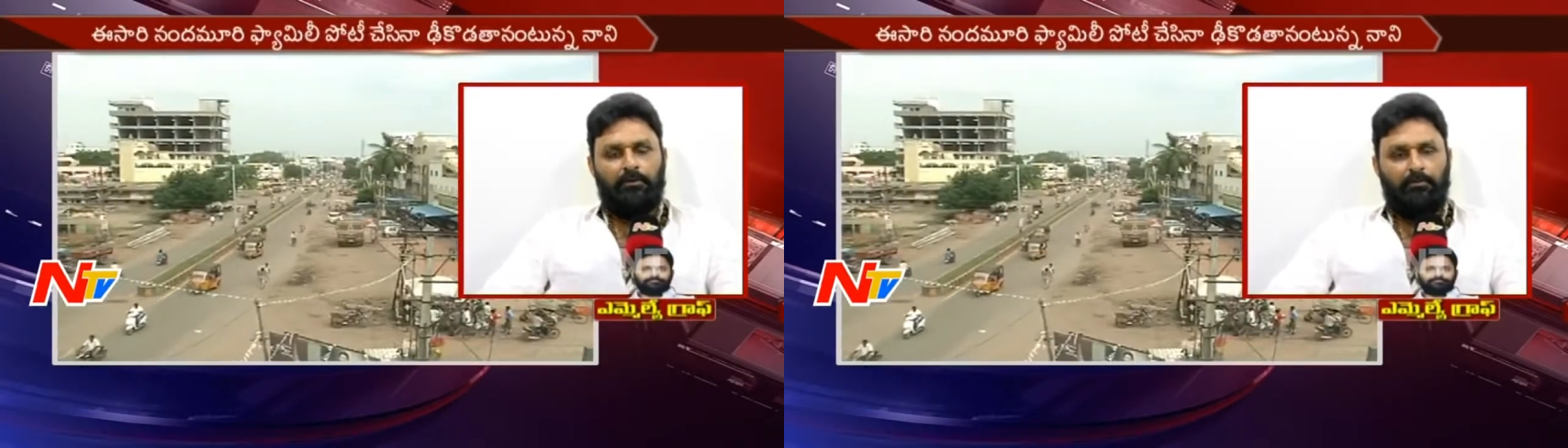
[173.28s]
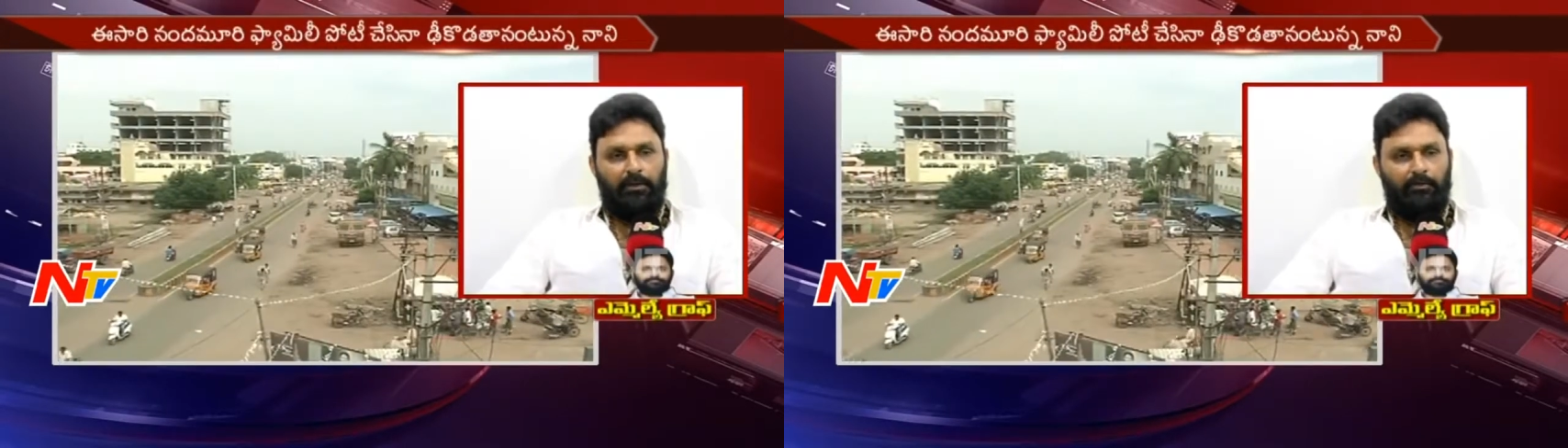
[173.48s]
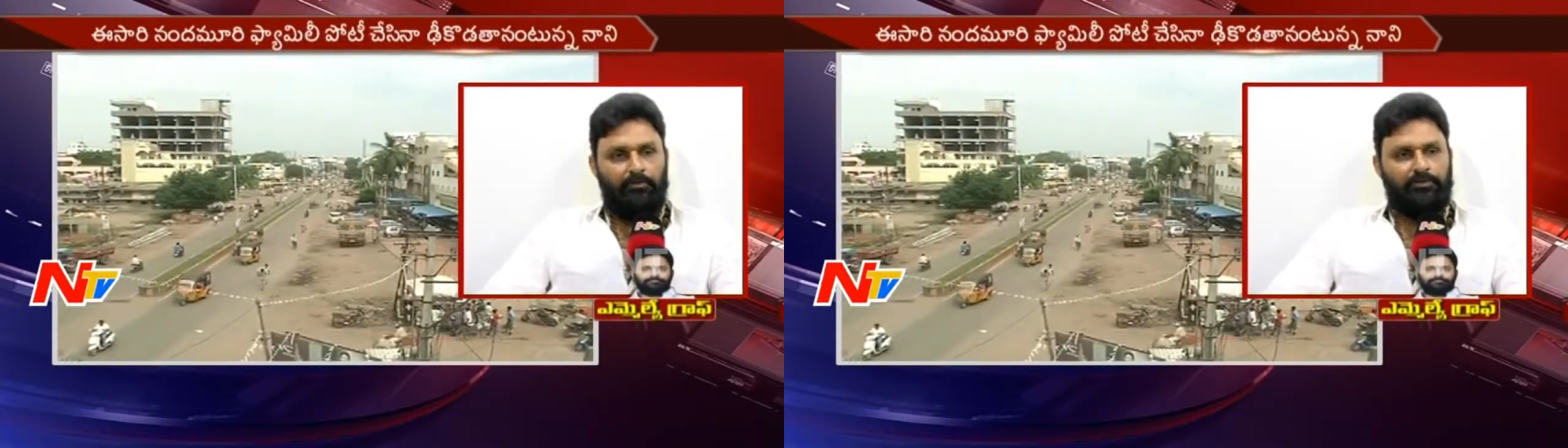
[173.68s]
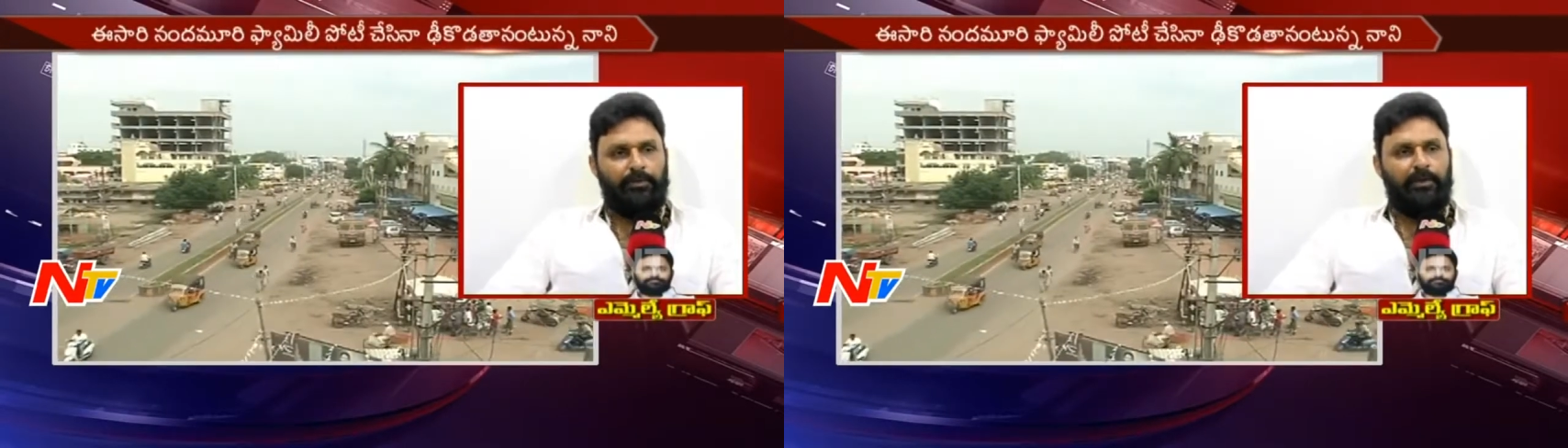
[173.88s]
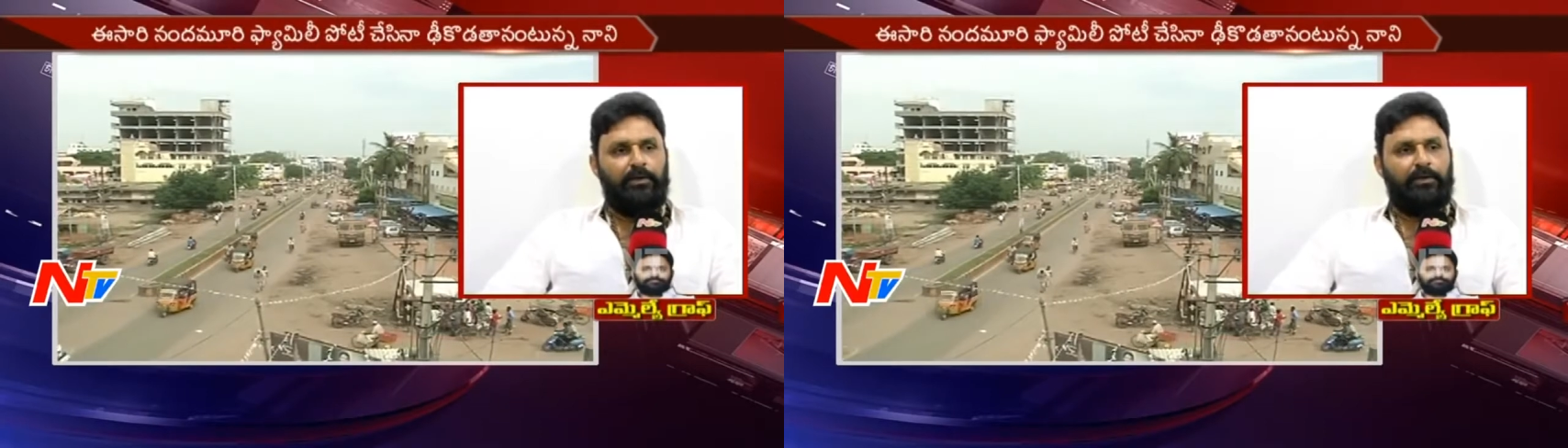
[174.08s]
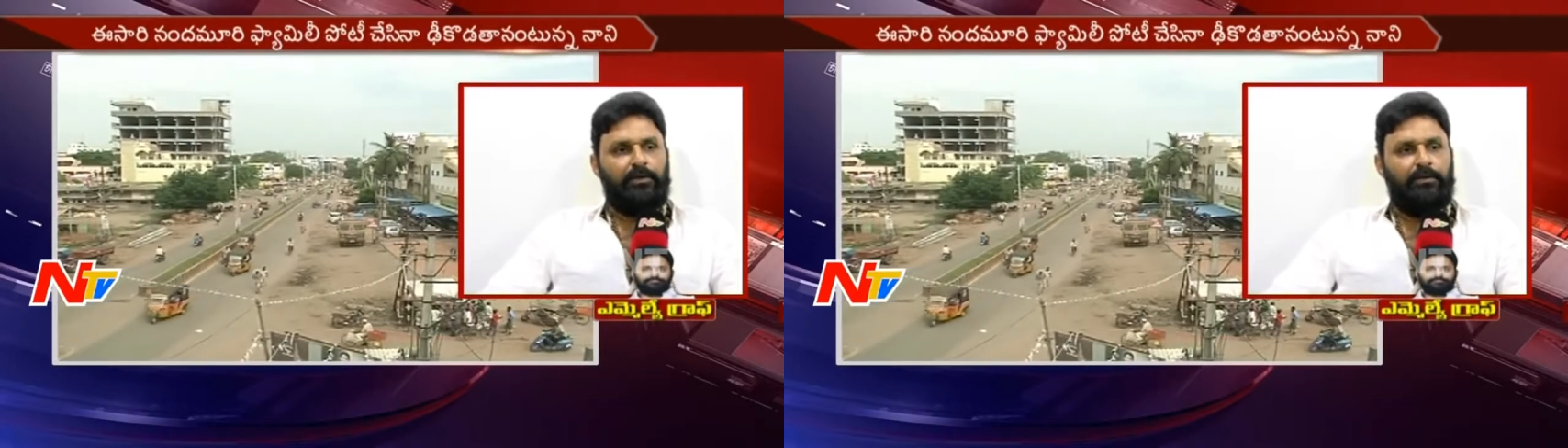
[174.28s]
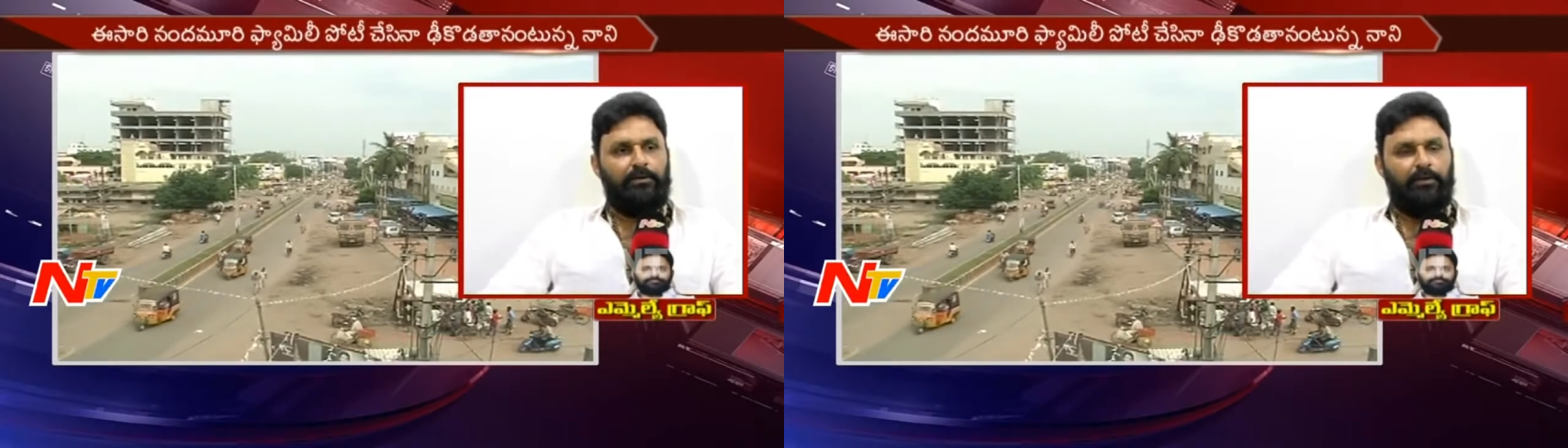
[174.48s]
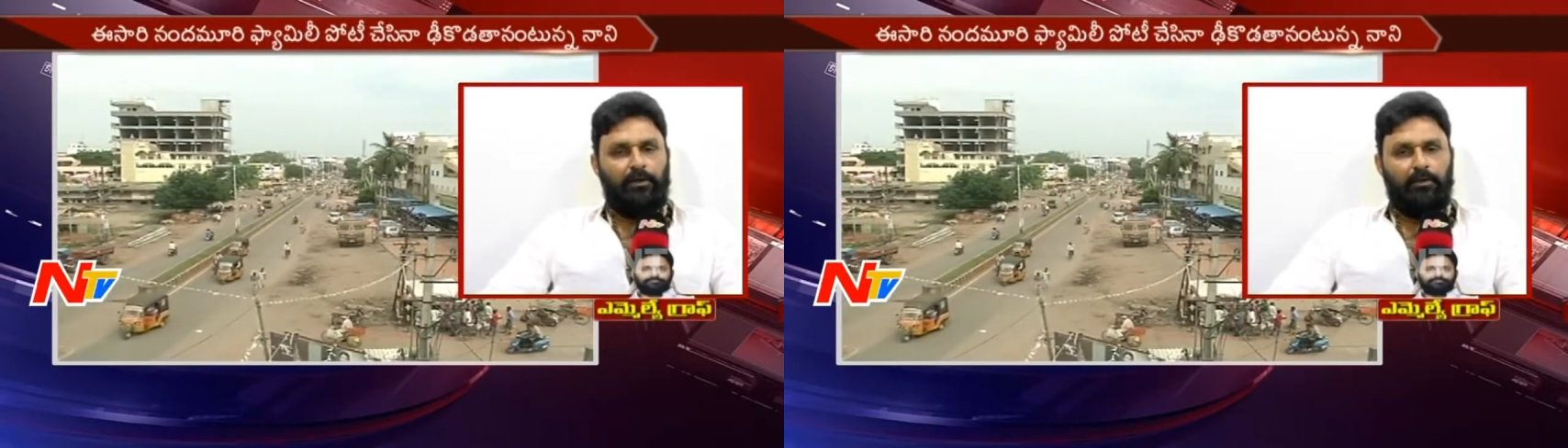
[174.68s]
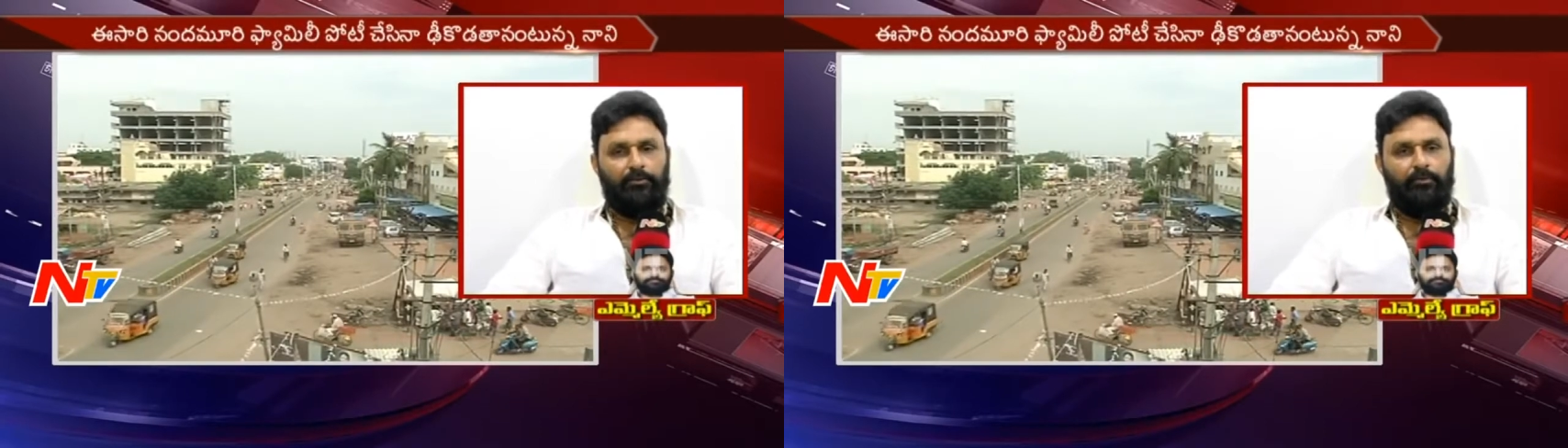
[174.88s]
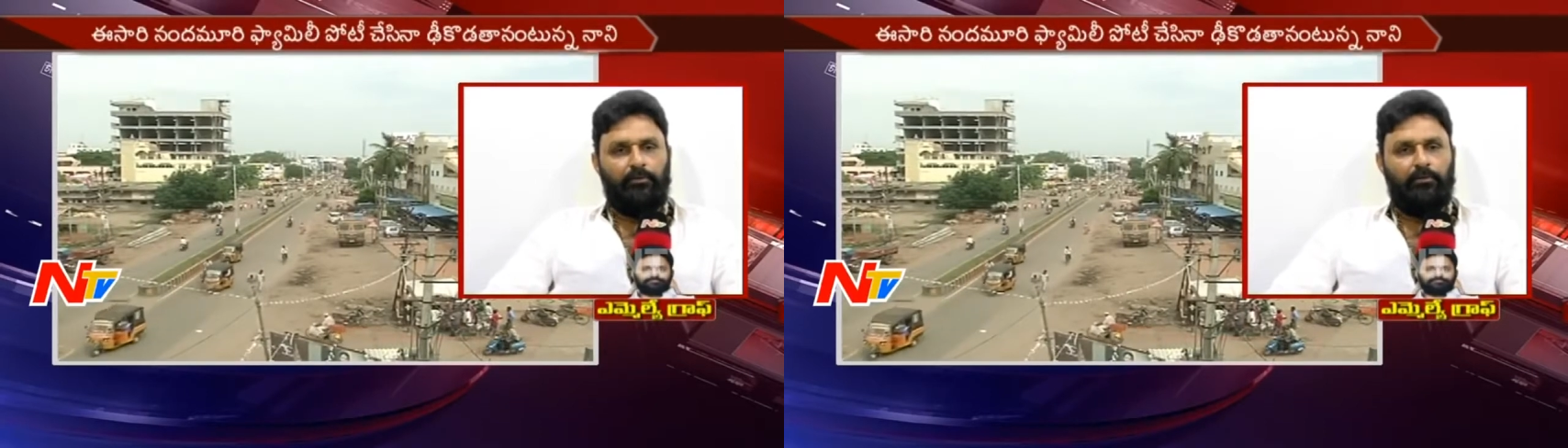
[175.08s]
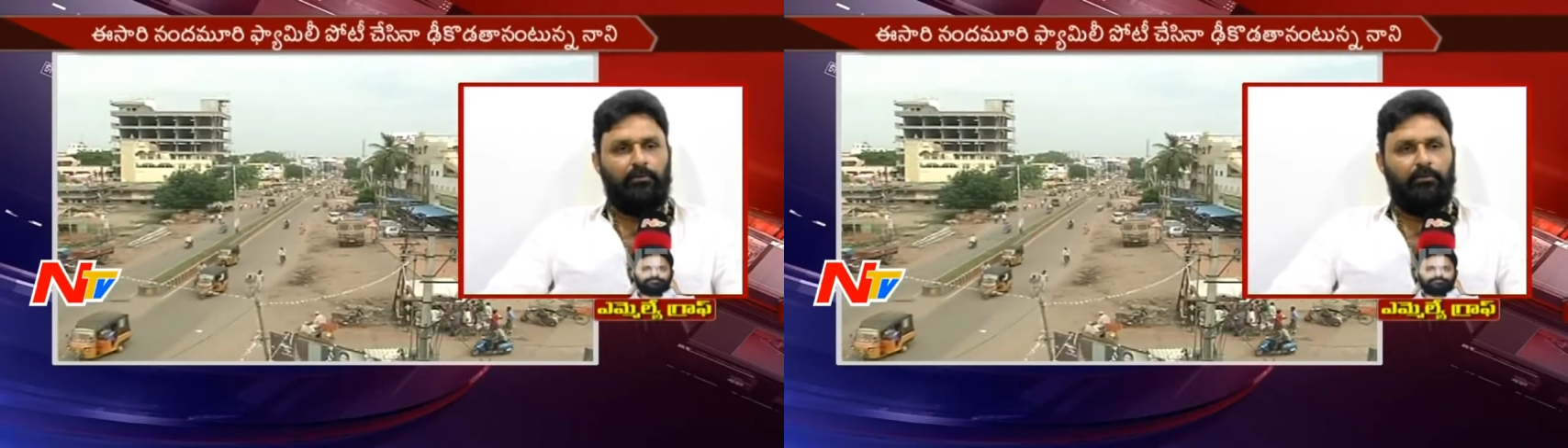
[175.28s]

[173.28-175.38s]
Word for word: మా మున్సిపాలిటీ దాదాపు